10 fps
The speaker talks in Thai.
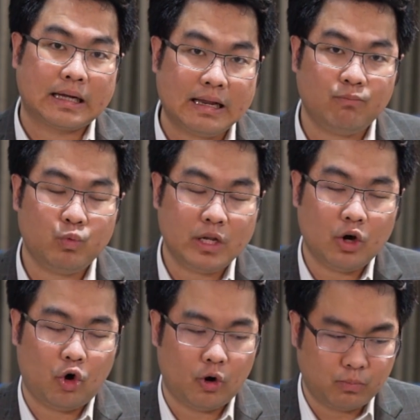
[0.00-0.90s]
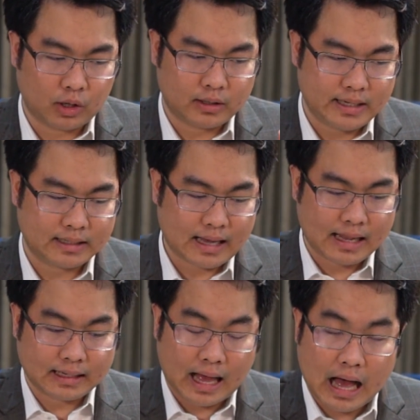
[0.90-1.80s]
คลิปวิดีโอบทเรียนกา
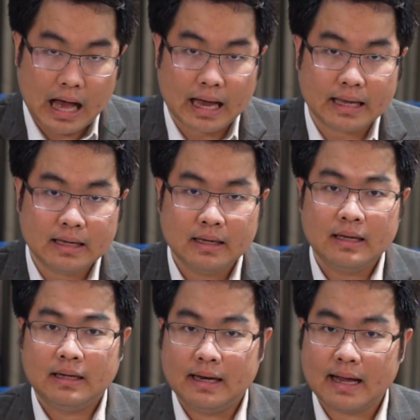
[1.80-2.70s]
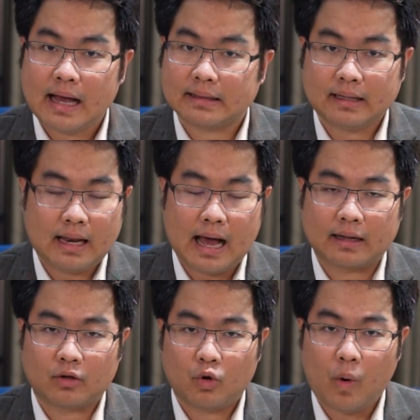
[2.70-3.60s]
รขาย และการตลาด
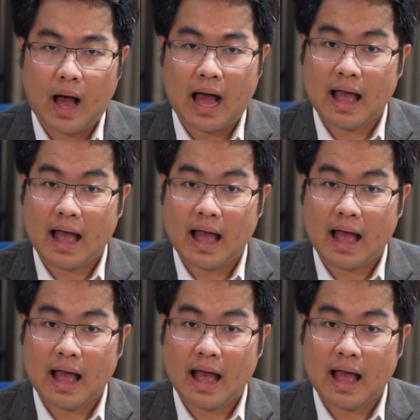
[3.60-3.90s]
กว่า